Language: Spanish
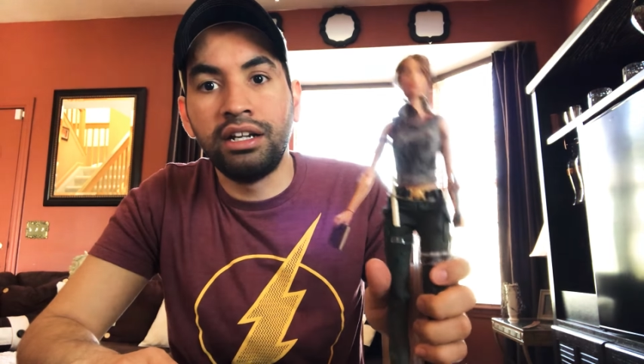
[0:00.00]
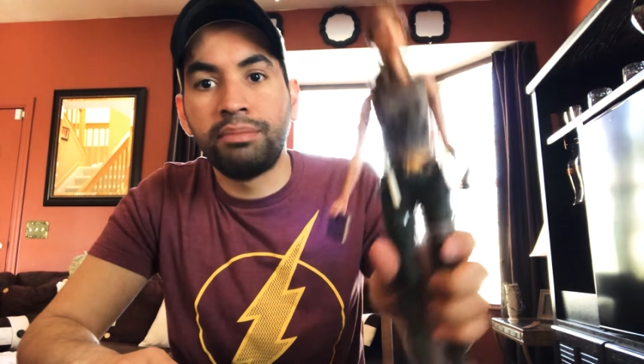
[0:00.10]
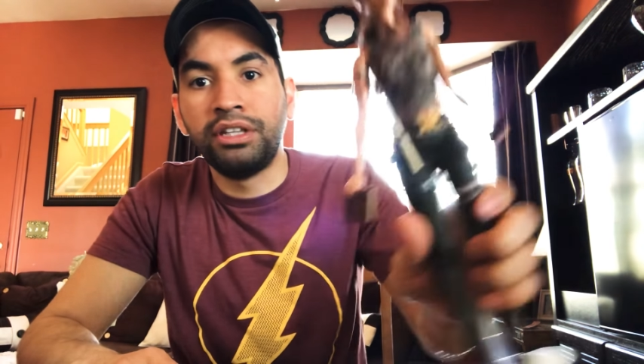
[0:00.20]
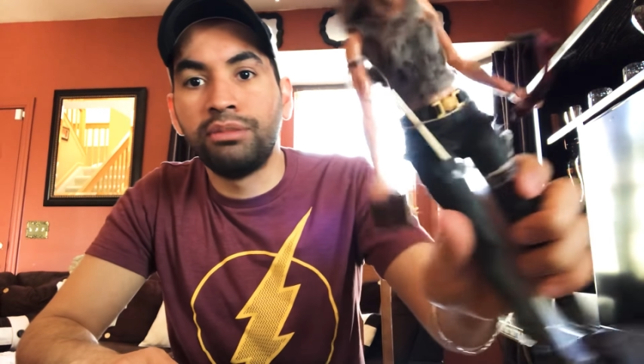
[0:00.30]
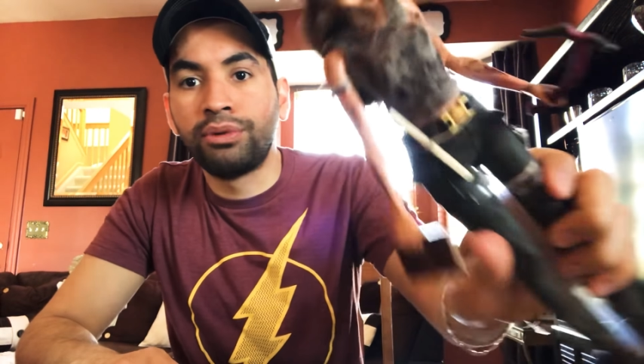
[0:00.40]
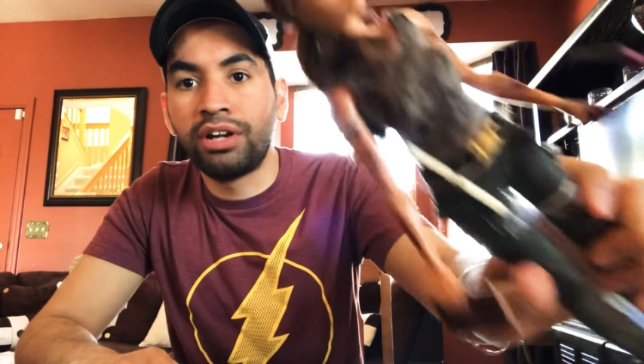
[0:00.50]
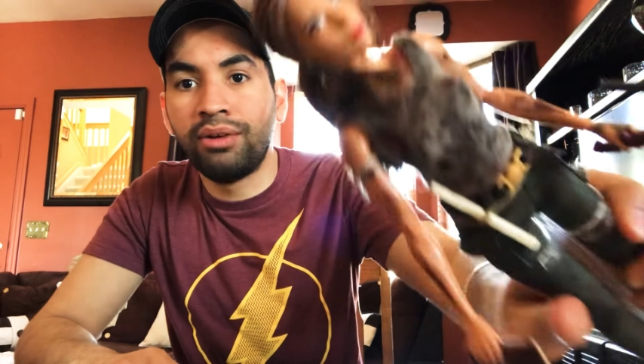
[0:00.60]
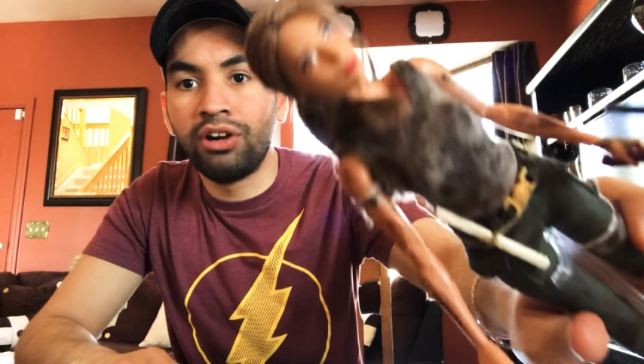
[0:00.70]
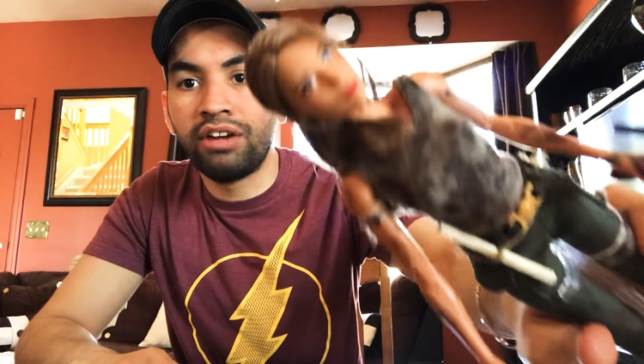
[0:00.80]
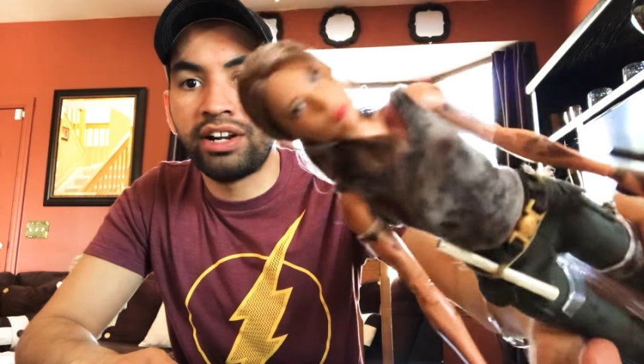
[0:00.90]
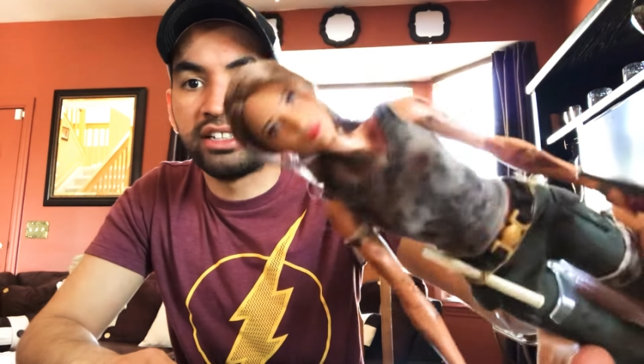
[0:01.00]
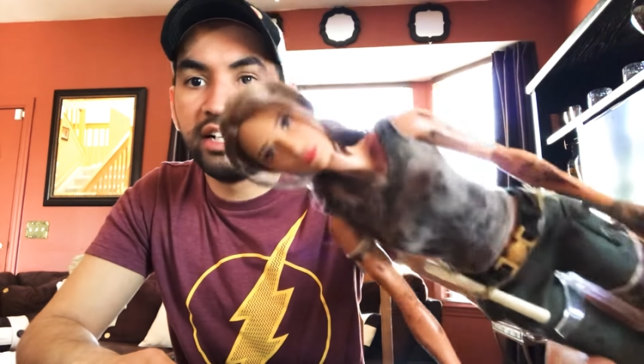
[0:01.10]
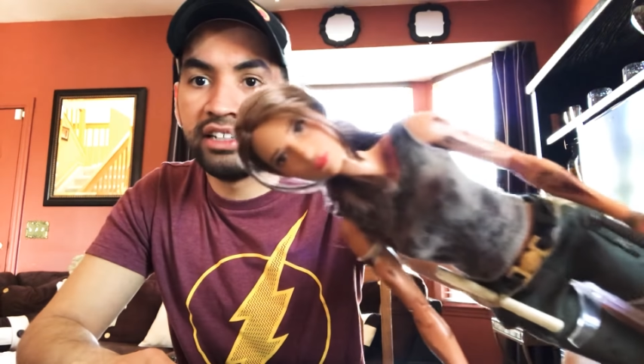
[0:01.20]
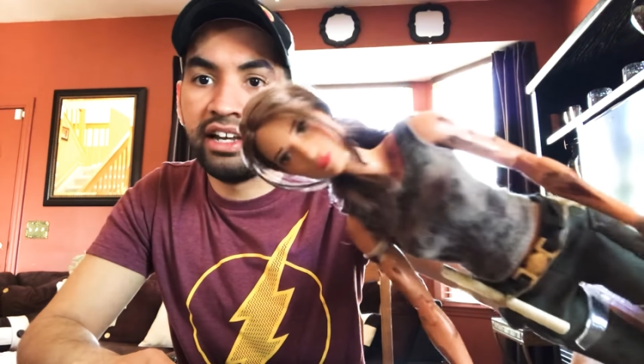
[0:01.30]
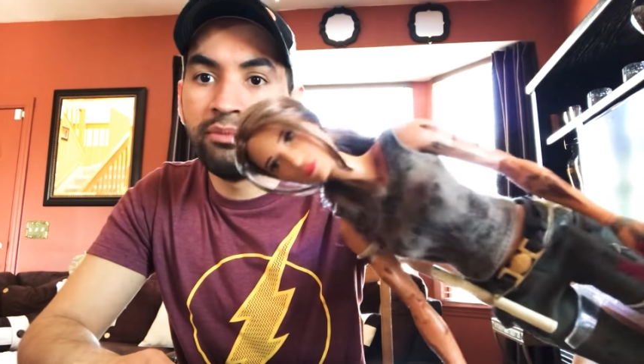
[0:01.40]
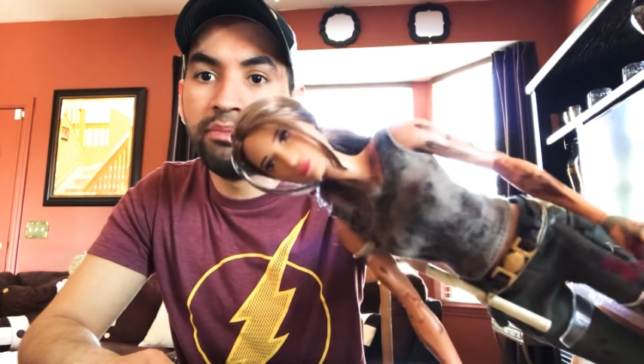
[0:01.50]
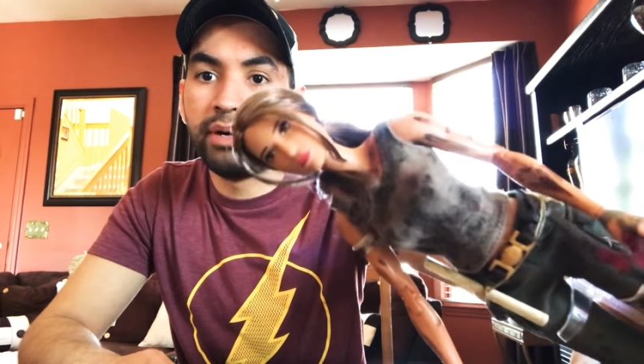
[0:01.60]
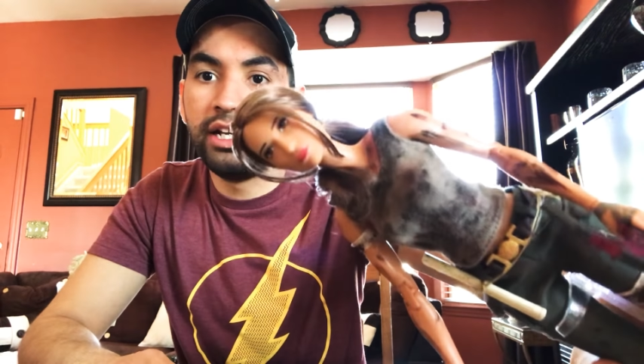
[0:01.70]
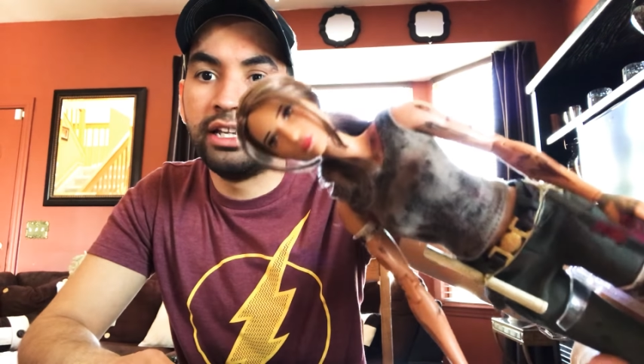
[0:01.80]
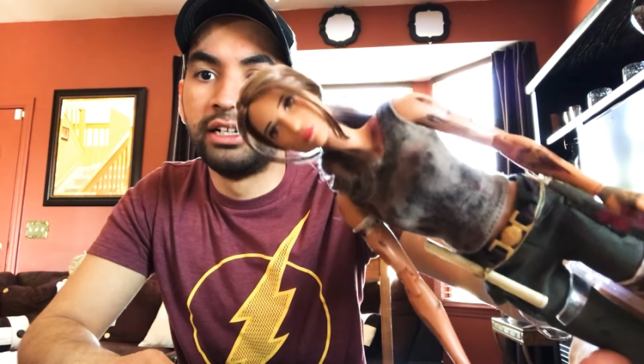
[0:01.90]
Le pinté un poco la boca porque tenía la traía muy
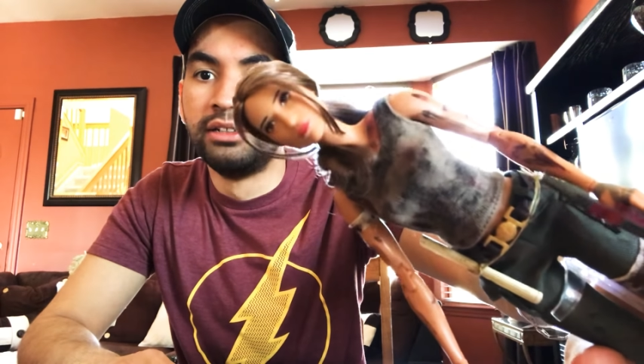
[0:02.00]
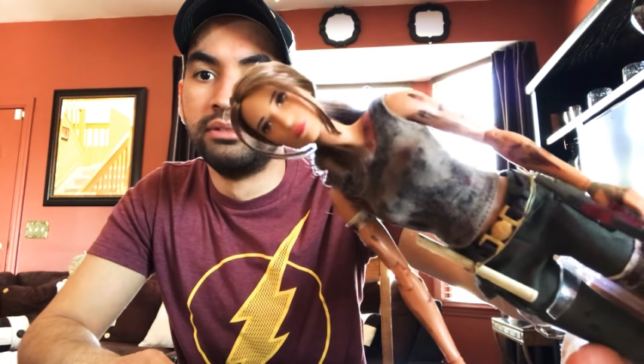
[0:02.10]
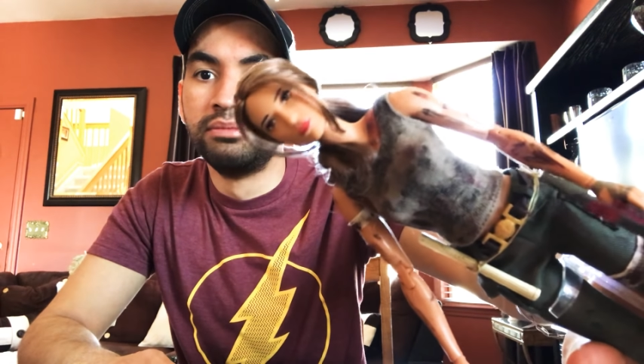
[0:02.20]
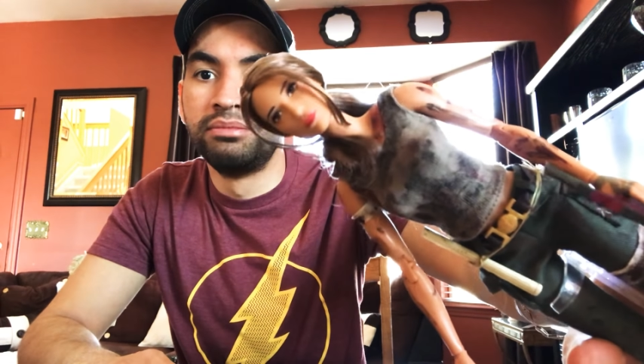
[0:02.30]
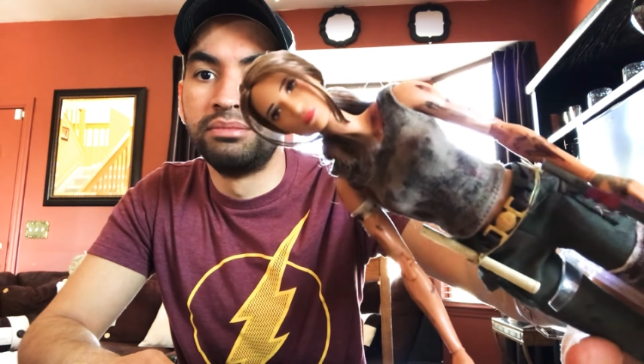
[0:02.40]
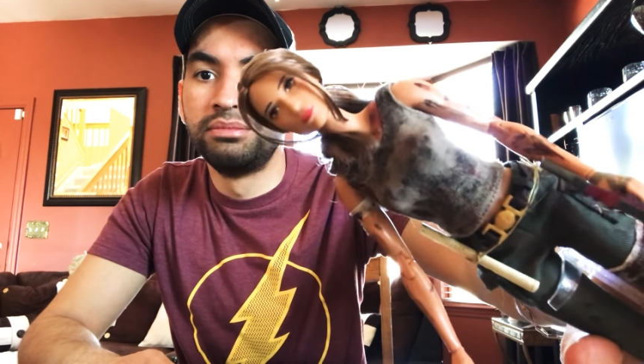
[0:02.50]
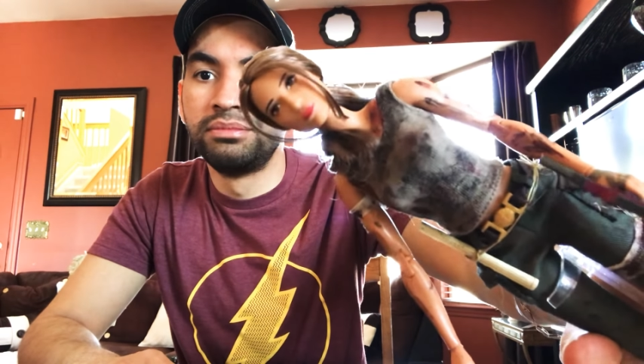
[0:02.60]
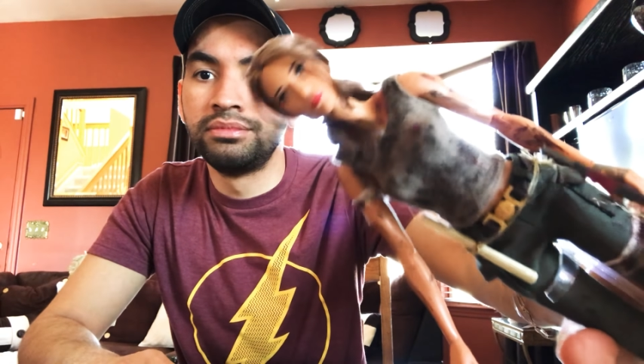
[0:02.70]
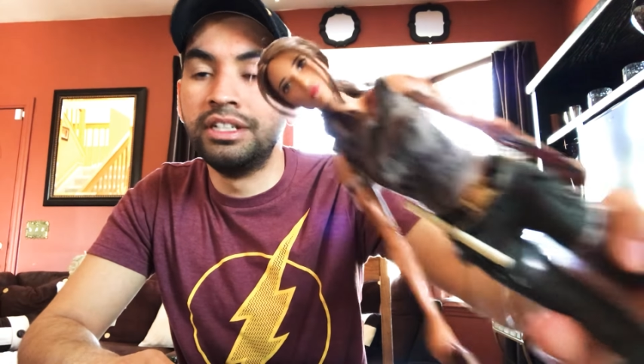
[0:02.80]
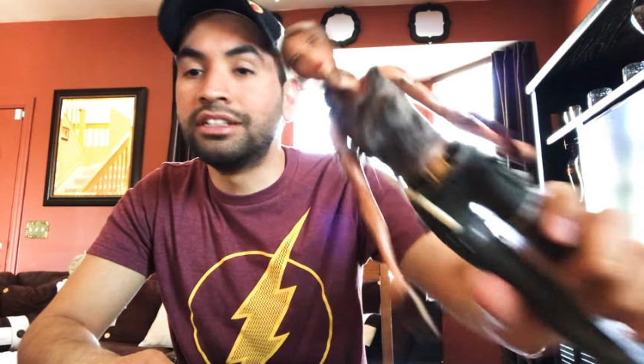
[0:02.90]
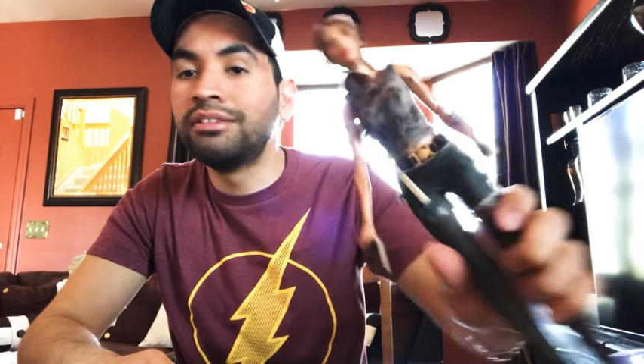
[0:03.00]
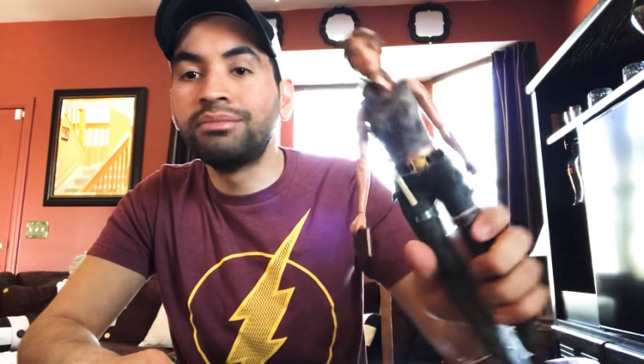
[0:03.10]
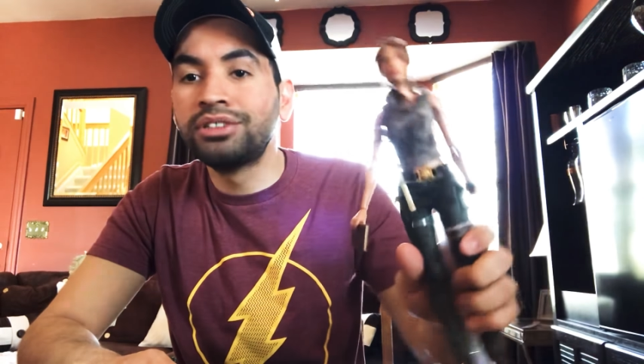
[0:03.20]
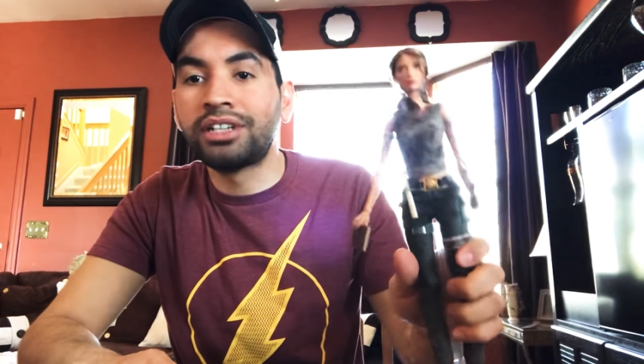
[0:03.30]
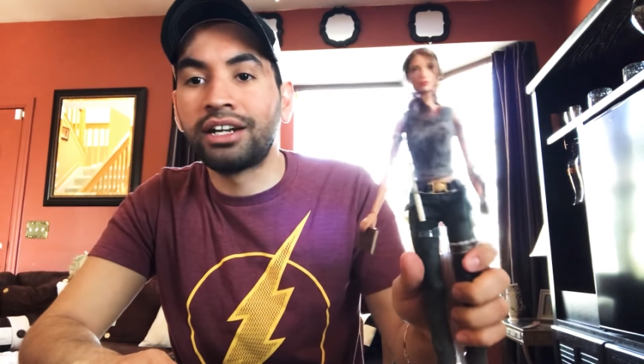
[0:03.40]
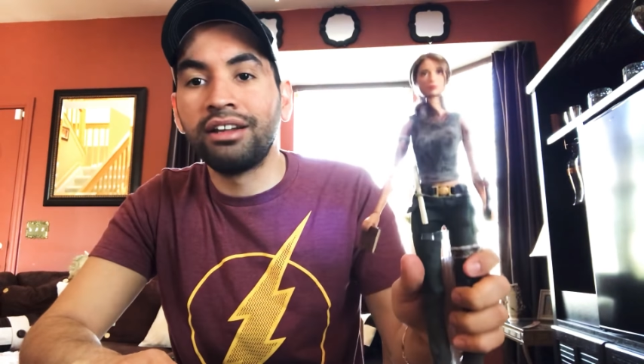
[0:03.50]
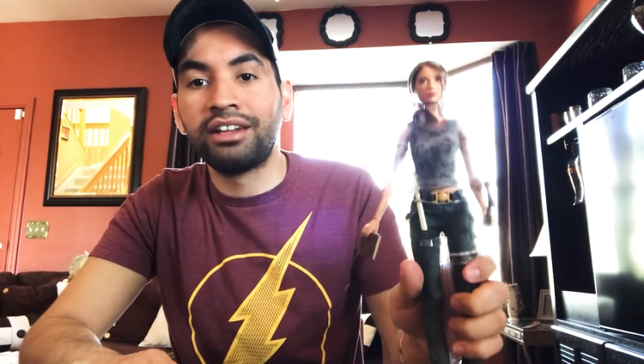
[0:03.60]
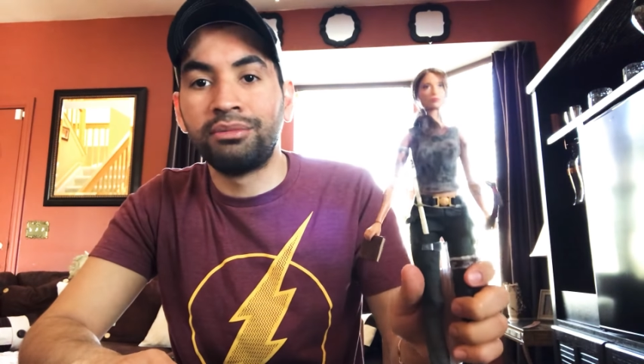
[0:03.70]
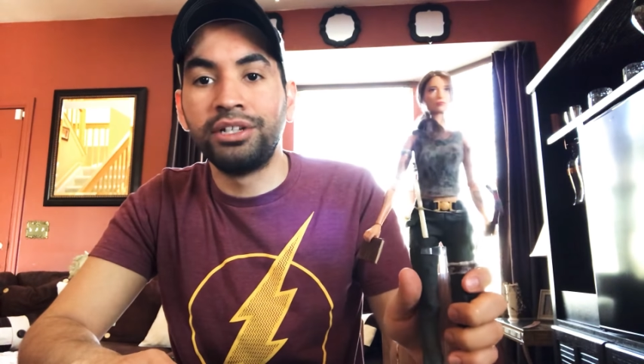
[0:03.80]
pálida. Le hice muchas arreglas a la